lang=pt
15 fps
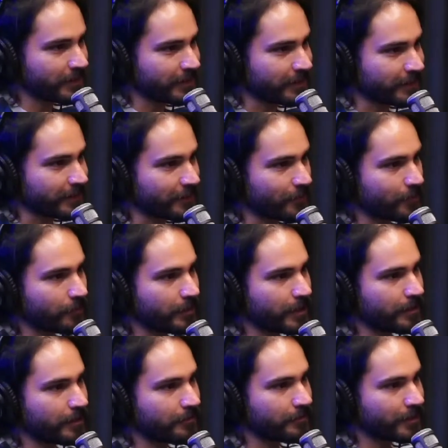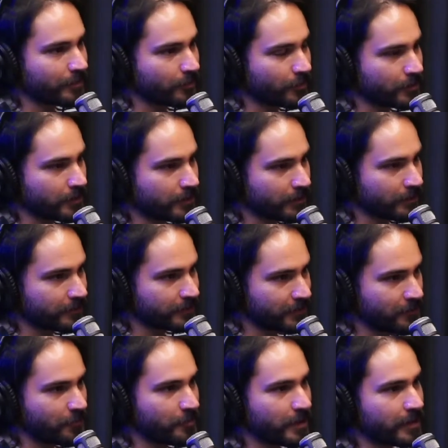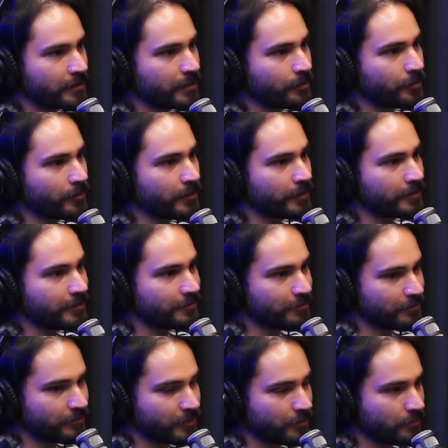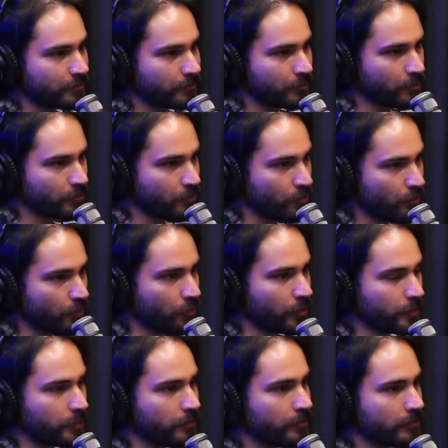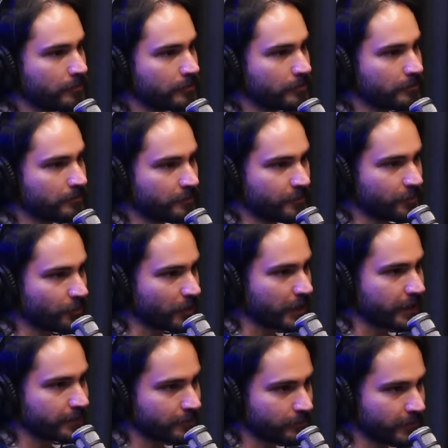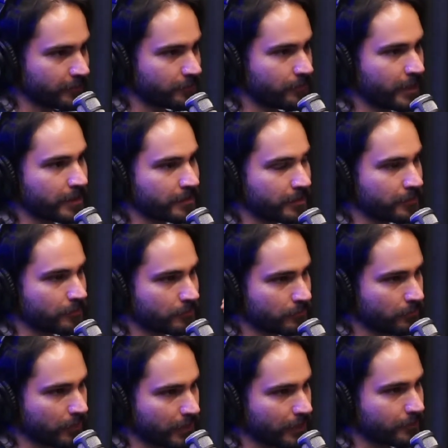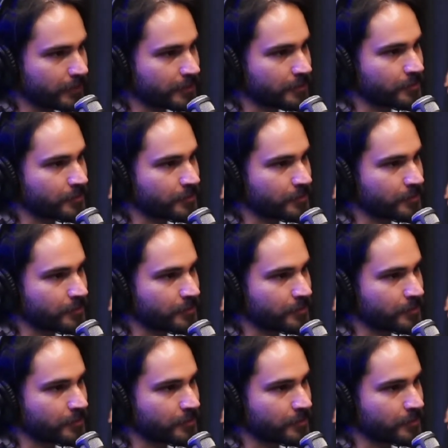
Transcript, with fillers: quero entender. Como é que é? Tu acabou de entrar cinco meses na polícia e tu vê um, um corpo com violência. Como é que isso bate na tua cabeça